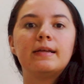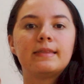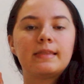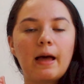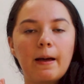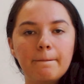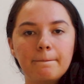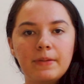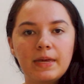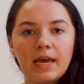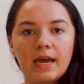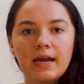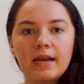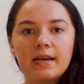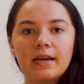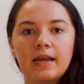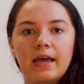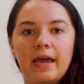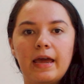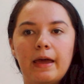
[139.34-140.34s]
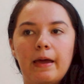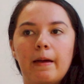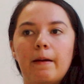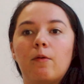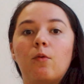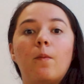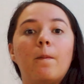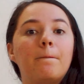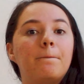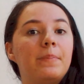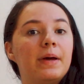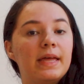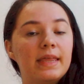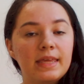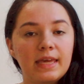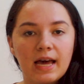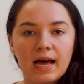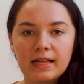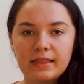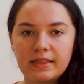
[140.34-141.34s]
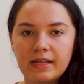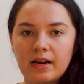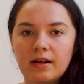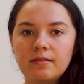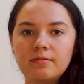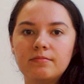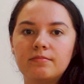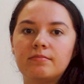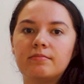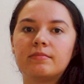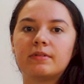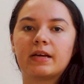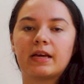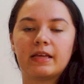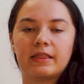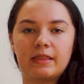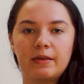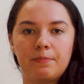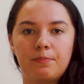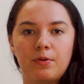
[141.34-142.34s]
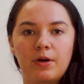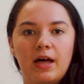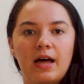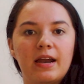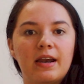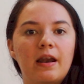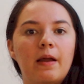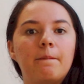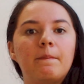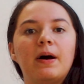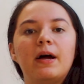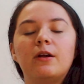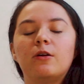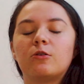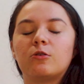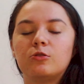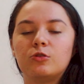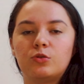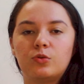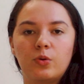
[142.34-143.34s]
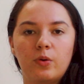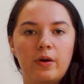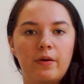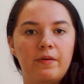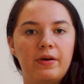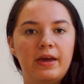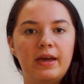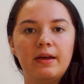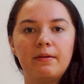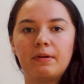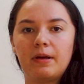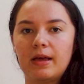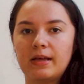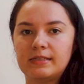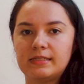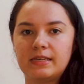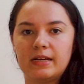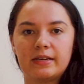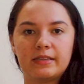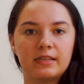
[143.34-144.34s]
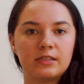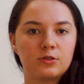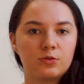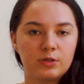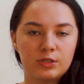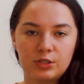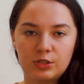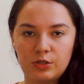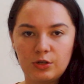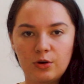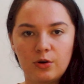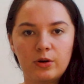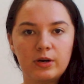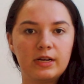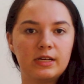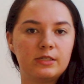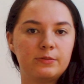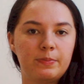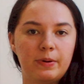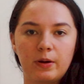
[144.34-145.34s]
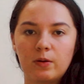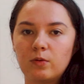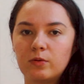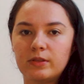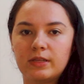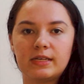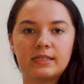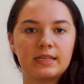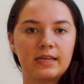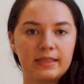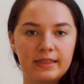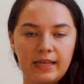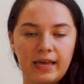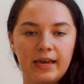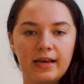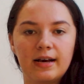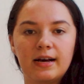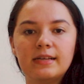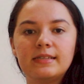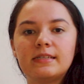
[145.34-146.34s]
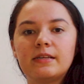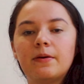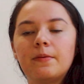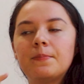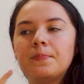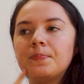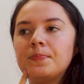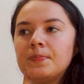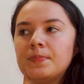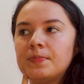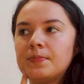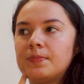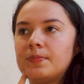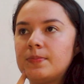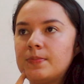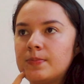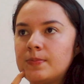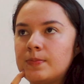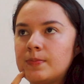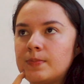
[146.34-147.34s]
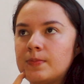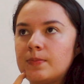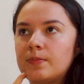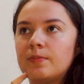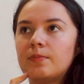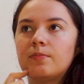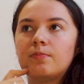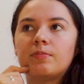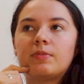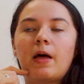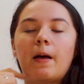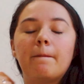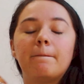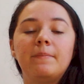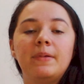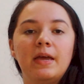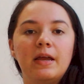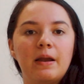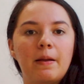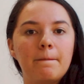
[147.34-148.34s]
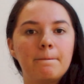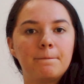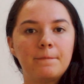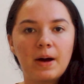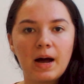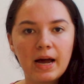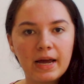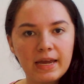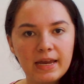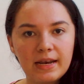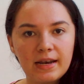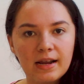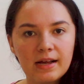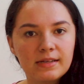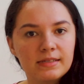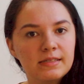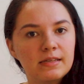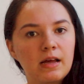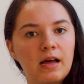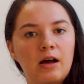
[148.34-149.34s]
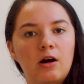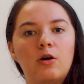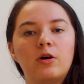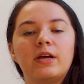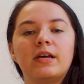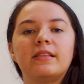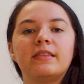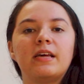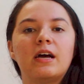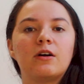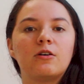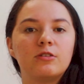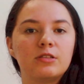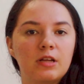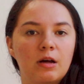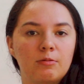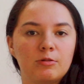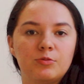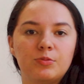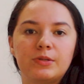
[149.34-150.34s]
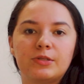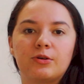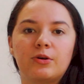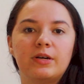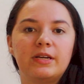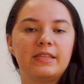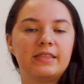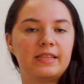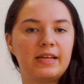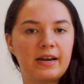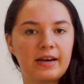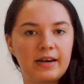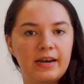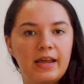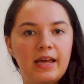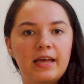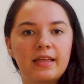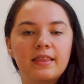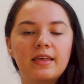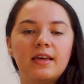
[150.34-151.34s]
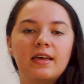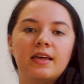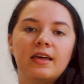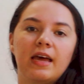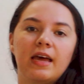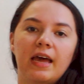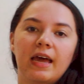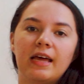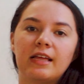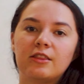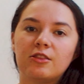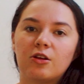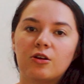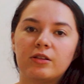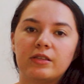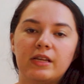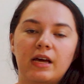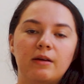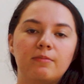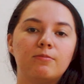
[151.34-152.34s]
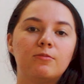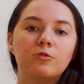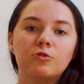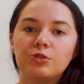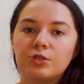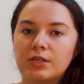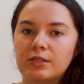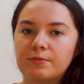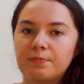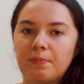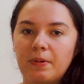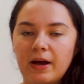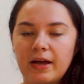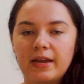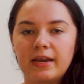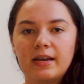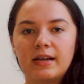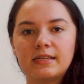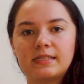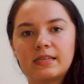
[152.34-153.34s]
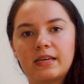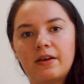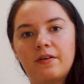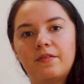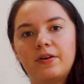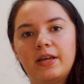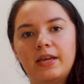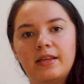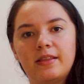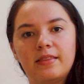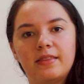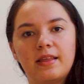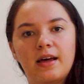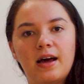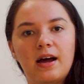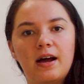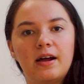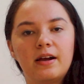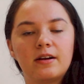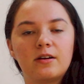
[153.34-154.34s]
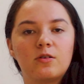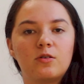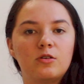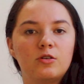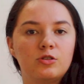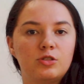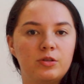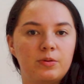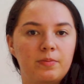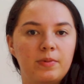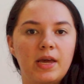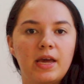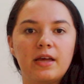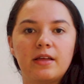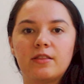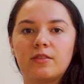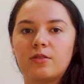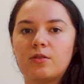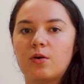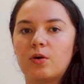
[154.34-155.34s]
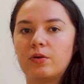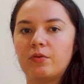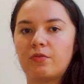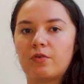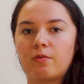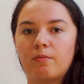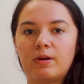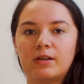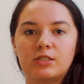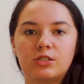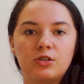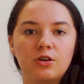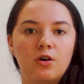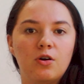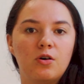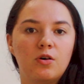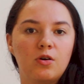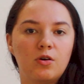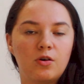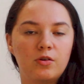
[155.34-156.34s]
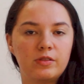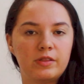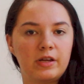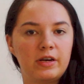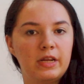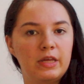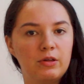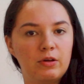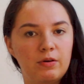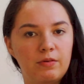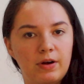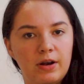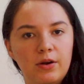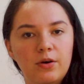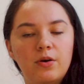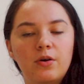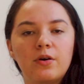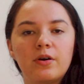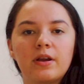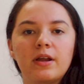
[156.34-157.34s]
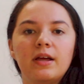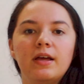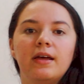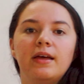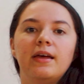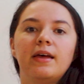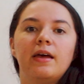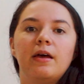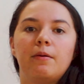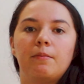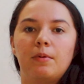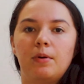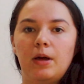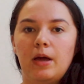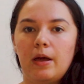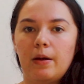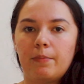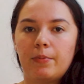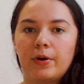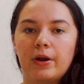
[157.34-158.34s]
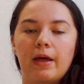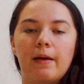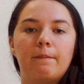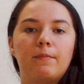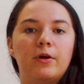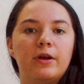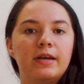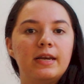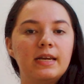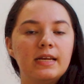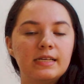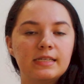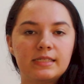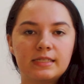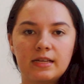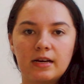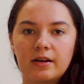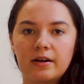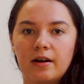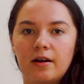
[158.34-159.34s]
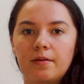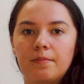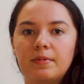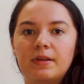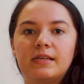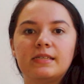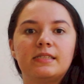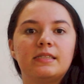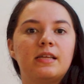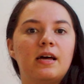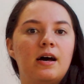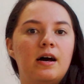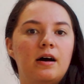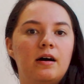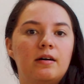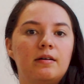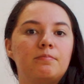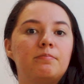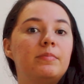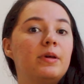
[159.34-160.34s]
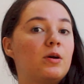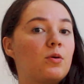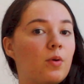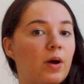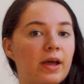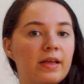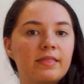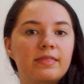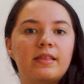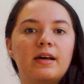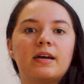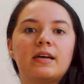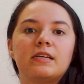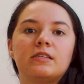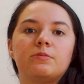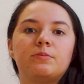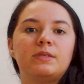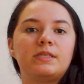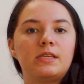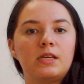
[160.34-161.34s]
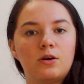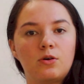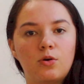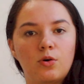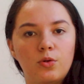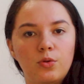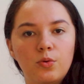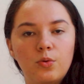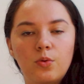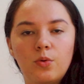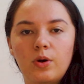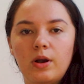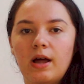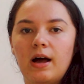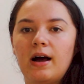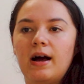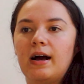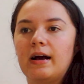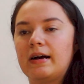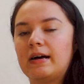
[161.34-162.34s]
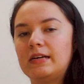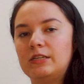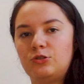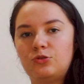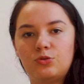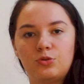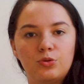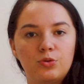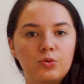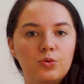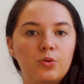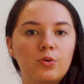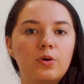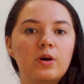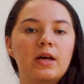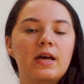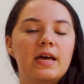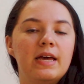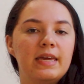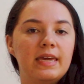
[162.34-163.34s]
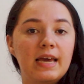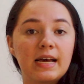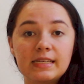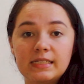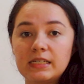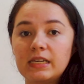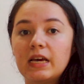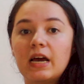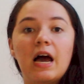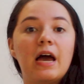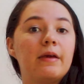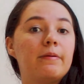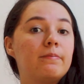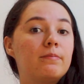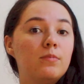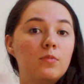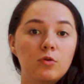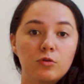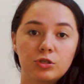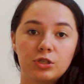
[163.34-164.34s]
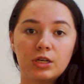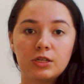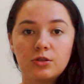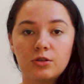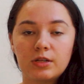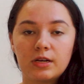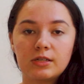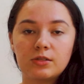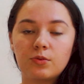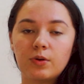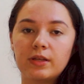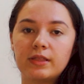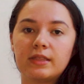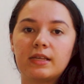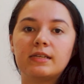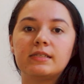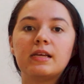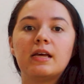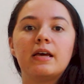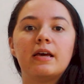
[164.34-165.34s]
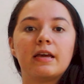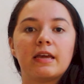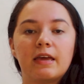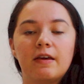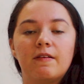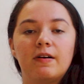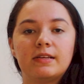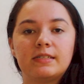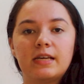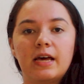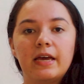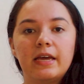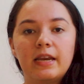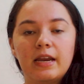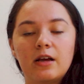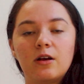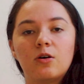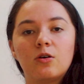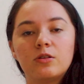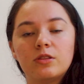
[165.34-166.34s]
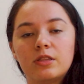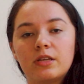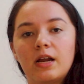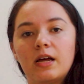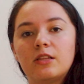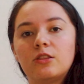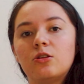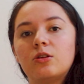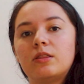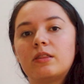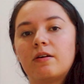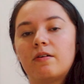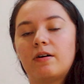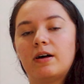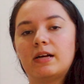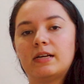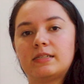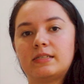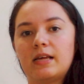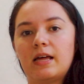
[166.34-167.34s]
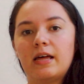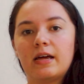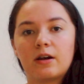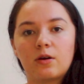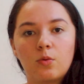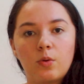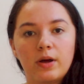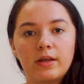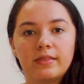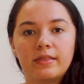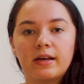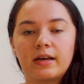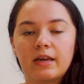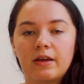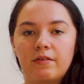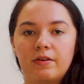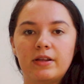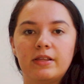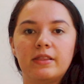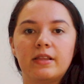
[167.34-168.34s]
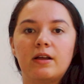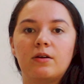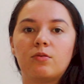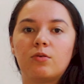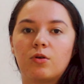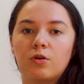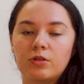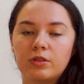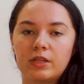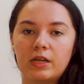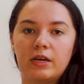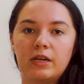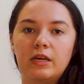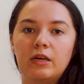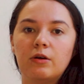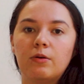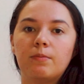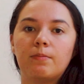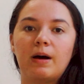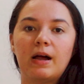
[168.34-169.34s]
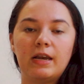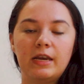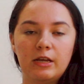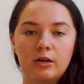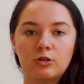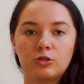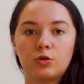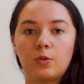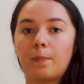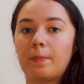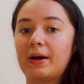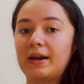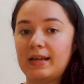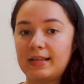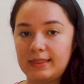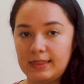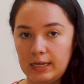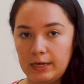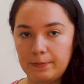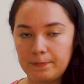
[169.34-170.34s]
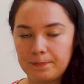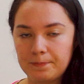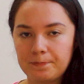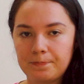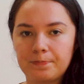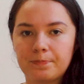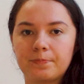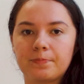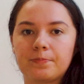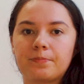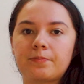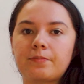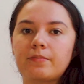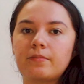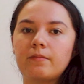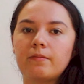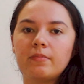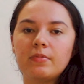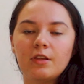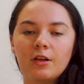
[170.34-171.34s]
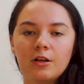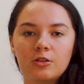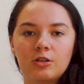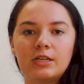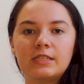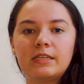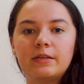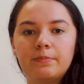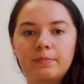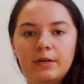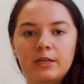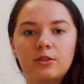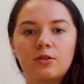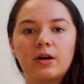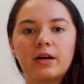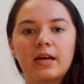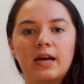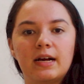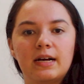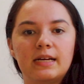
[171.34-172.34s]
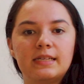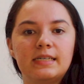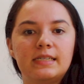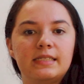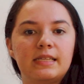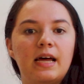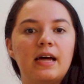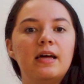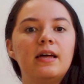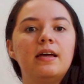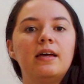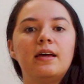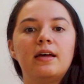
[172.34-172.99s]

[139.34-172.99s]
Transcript: También eh, un pediatra que te pueda dar la mano con tu bebé en ciertas cuestiones, preguntas que tengas. Mm, también en páginas, hoy en día contamos pues con internet, en donde hay muchas páginas que brindan conocimiento, información, contenido de valor. Eh, por ejemplo, en Instagram está mi cuenta, que es mi psicodula, acá en YouTube. Y así hay muchas otras cuentas que vas a ir encontrando y te vas a dar cuenta que brindan un contenido valioso para ti. Entonces te invito a que hagas esta